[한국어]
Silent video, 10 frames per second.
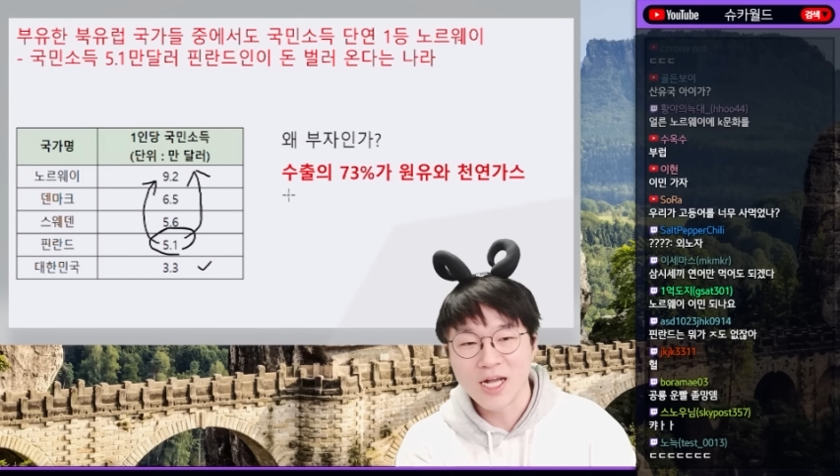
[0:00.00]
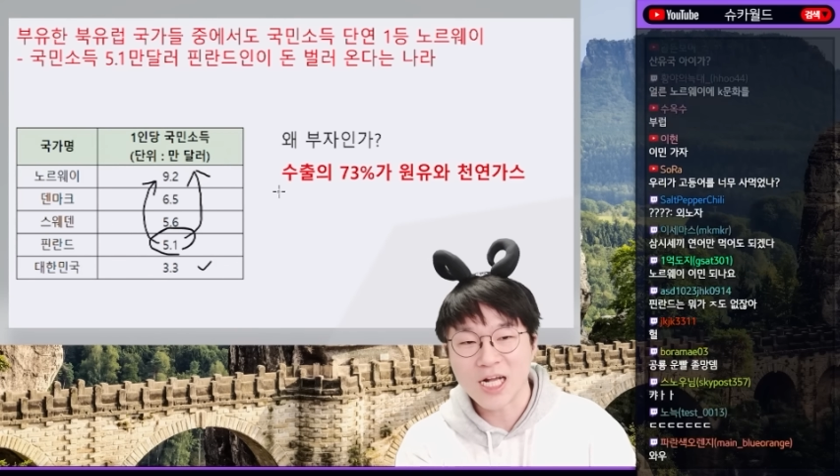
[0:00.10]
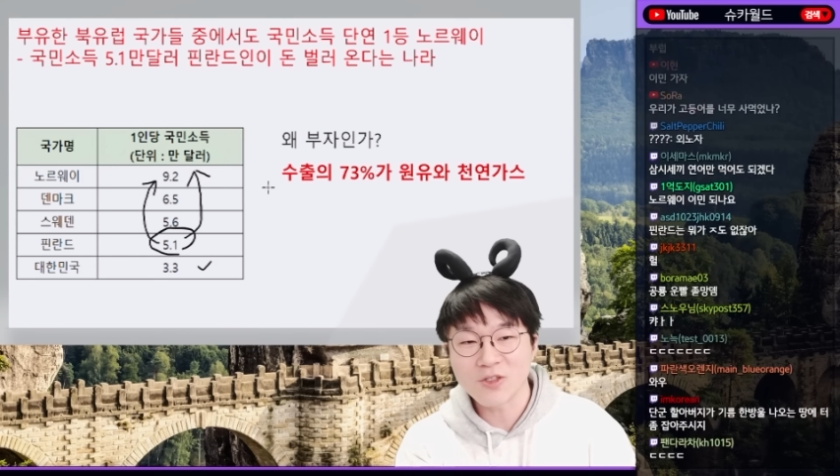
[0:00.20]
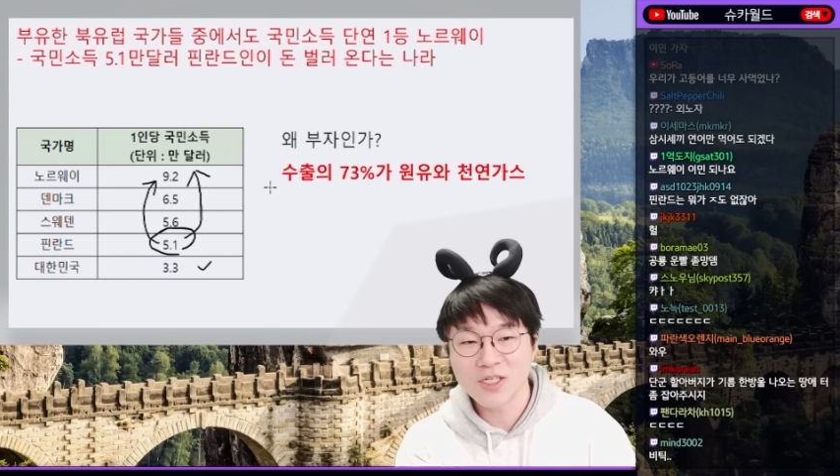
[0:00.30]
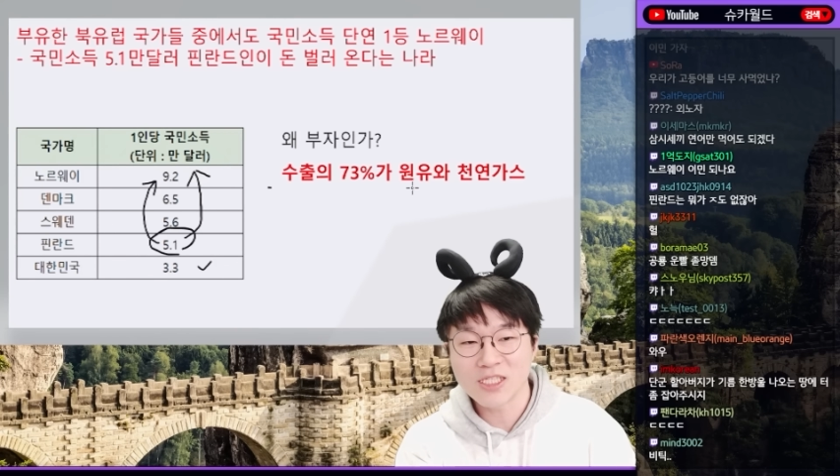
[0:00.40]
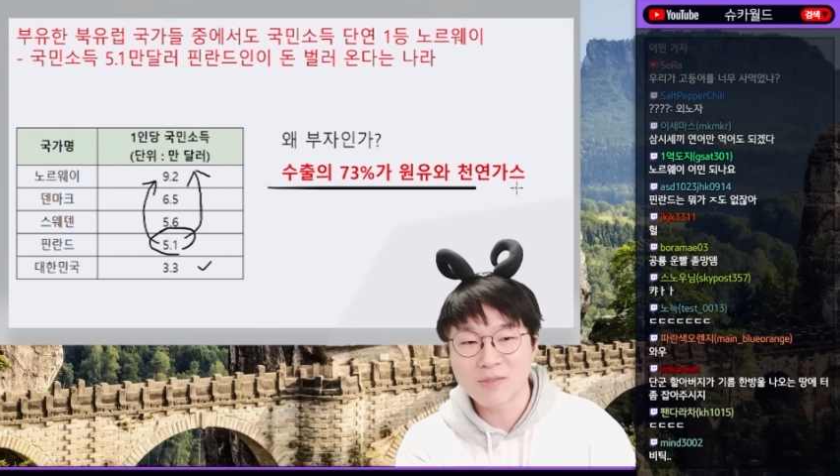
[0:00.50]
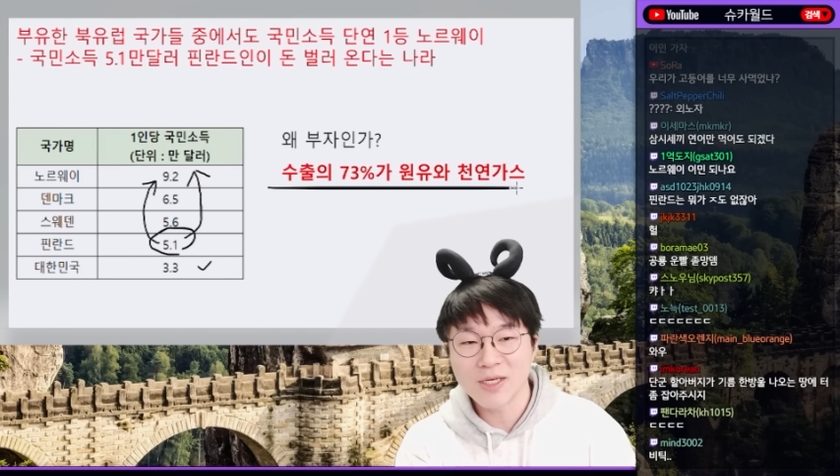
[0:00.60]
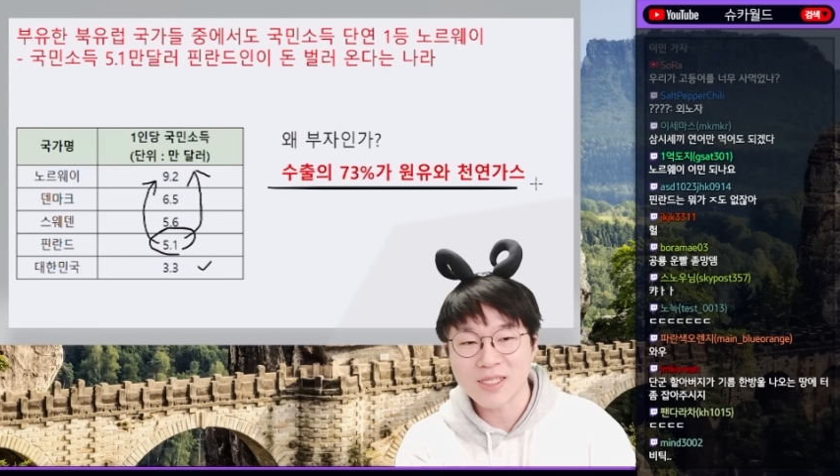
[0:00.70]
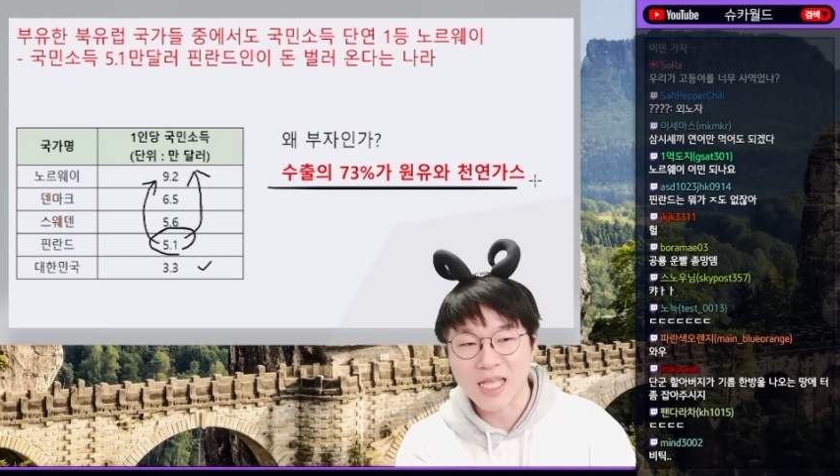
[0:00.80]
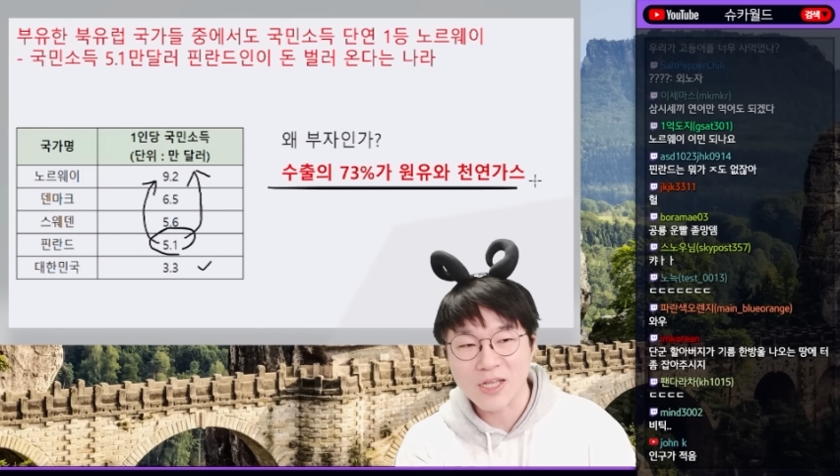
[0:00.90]
아까도
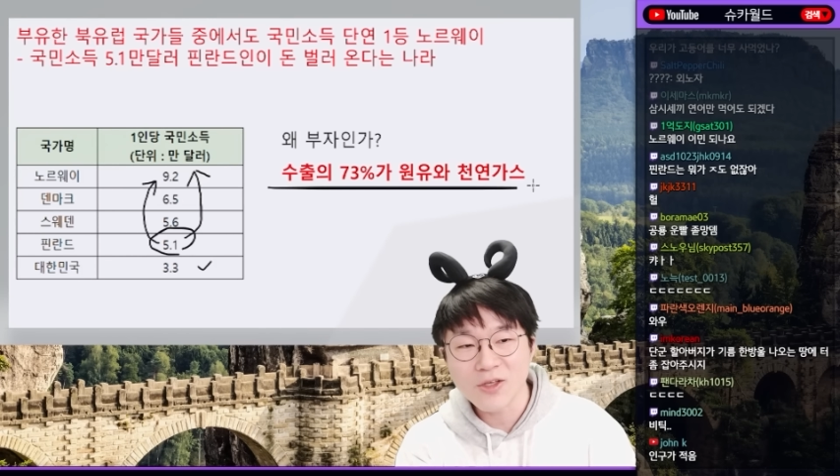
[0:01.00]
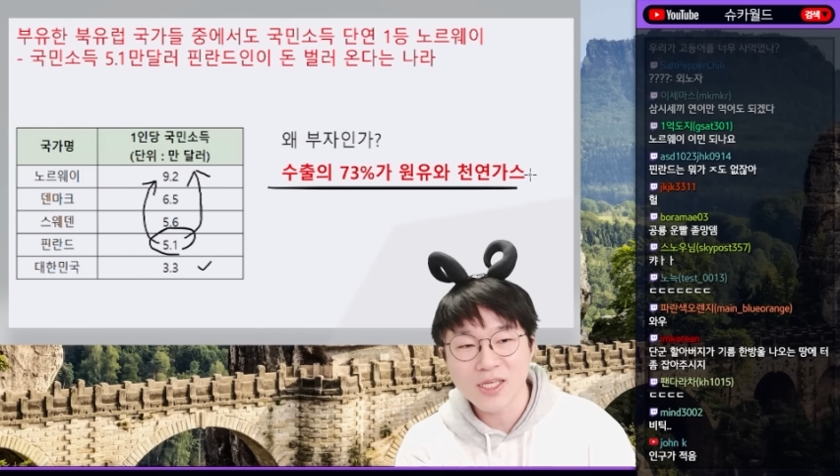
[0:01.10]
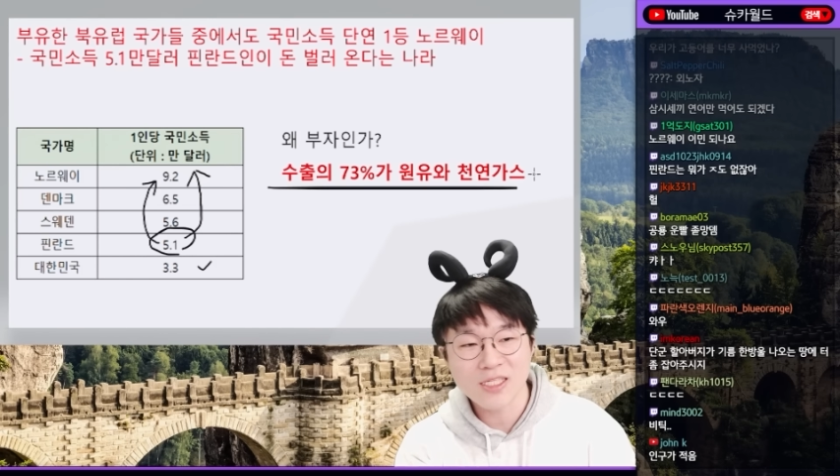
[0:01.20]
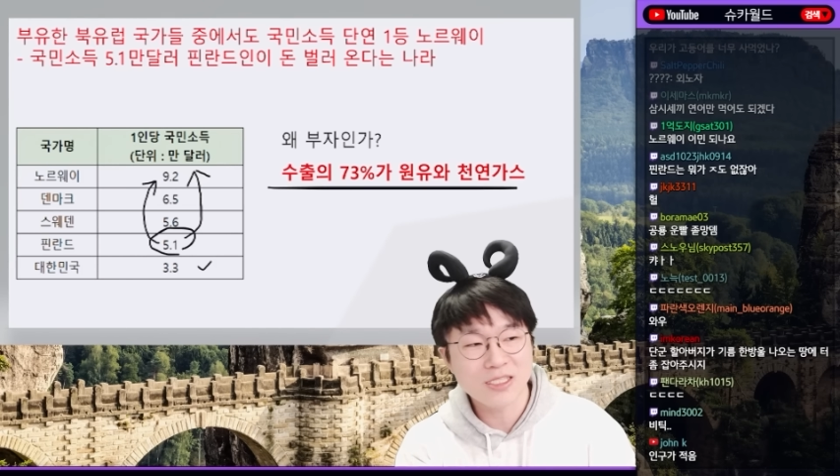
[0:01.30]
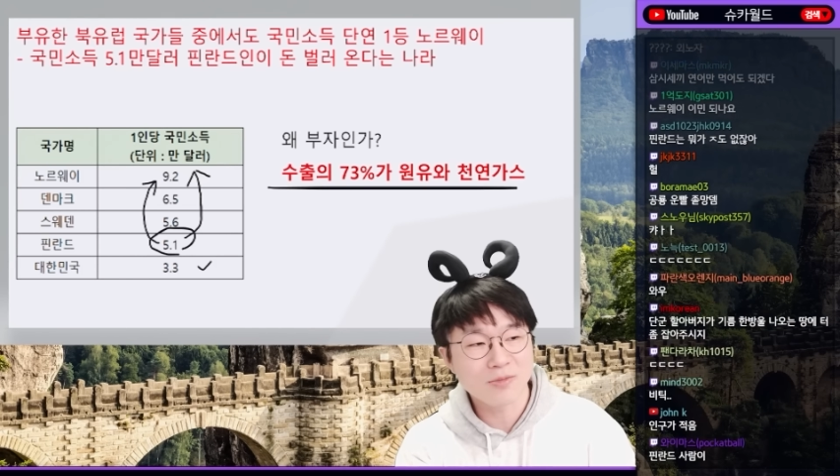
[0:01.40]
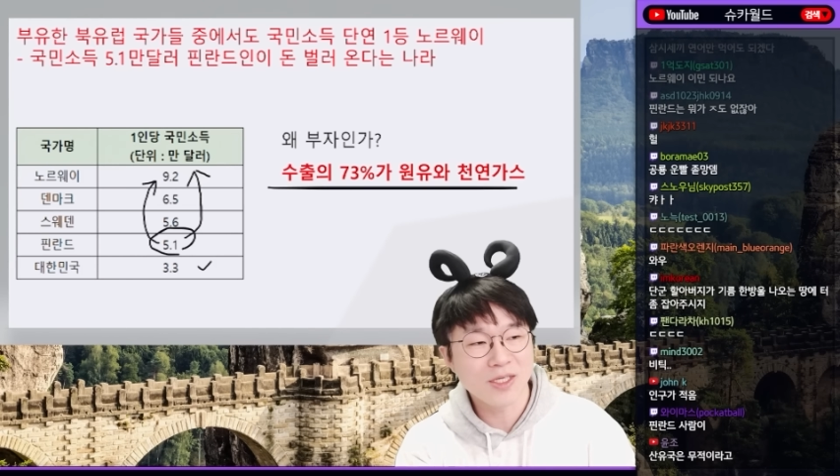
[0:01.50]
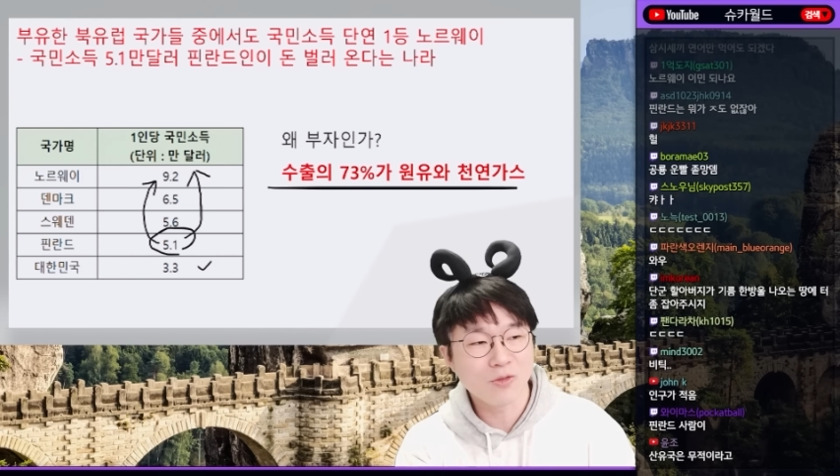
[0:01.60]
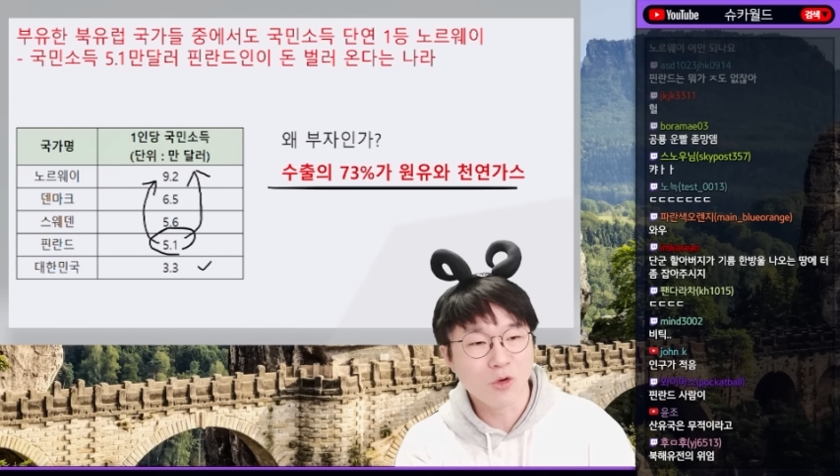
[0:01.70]
얘기했지만, 당연하겠지만,